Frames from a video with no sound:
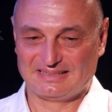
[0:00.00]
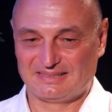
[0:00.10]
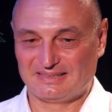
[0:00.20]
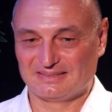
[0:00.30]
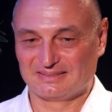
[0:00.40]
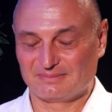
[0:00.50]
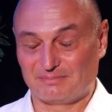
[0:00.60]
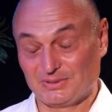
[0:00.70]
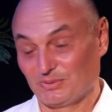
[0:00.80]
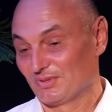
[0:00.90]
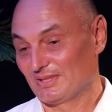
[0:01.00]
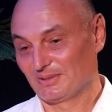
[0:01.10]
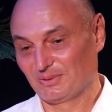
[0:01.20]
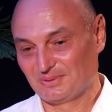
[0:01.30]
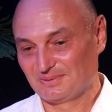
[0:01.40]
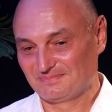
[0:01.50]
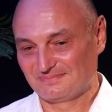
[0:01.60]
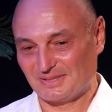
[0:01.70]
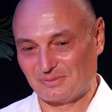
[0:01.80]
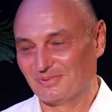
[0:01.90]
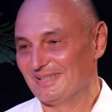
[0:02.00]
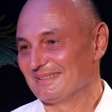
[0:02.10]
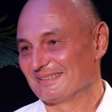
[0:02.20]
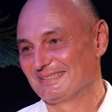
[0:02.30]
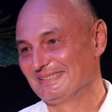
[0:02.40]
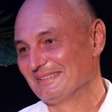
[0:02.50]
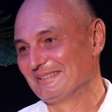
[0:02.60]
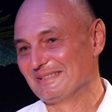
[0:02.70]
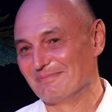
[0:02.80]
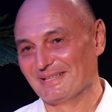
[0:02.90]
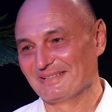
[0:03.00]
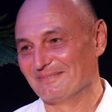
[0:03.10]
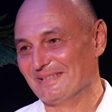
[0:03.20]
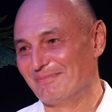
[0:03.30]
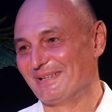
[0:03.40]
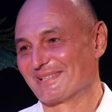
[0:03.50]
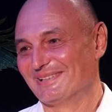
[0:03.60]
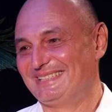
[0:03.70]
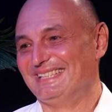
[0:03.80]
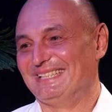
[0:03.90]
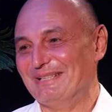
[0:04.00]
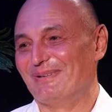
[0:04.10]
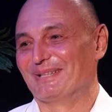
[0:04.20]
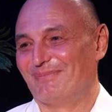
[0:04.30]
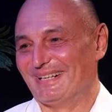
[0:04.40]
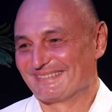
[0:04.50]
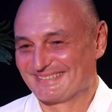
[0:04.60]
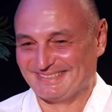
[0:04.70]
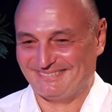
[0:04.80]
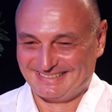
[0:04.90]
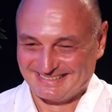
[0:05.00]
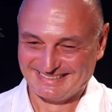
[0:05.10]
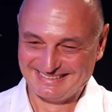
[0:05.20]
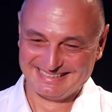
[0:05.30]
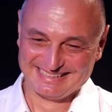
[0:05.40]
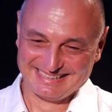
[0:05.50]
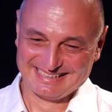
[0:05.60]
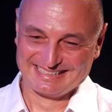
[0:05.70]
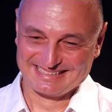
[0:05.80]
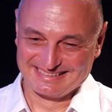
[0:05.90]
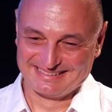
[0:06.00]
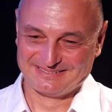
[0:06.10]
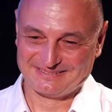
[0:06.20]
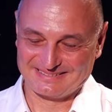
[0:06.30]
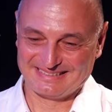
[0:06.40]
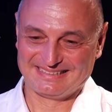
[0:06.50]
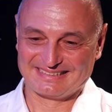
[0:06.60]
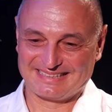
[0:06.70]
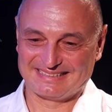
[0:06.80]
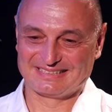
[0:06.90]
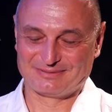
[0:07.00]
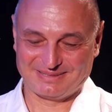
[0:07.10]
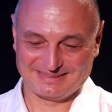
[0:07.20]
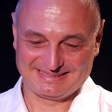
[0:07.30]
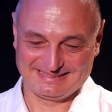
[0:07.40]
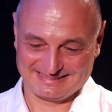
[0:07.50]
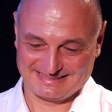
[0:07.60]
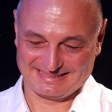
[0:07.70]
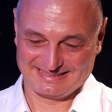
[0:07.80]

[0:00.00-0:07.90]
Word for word: а, мотор заглох, аккумулятор сел, и поэтому мне пришлось идти под парусом до ну, Калининграда, до Балтийска.